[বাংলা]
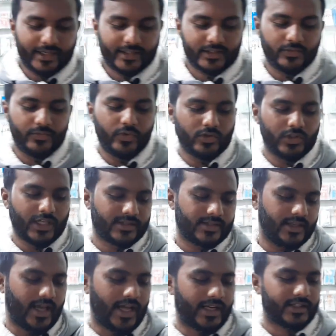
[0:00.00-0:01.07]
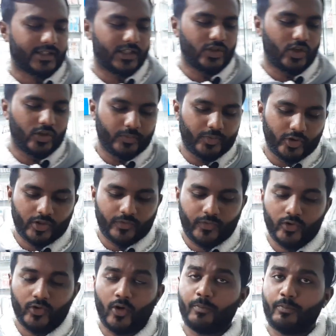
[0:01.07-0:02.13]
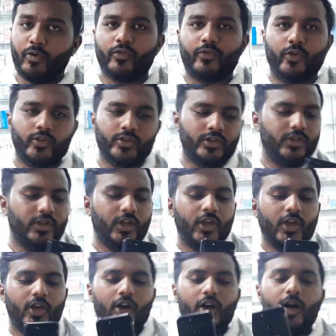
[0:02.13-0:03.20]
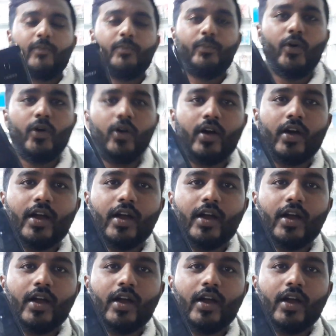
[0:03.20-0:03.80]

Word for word: আরেকটা ফোন আছে আরেকটা জনপ্রিয়তা ফোন অপ্পোর ফোন অপ্পো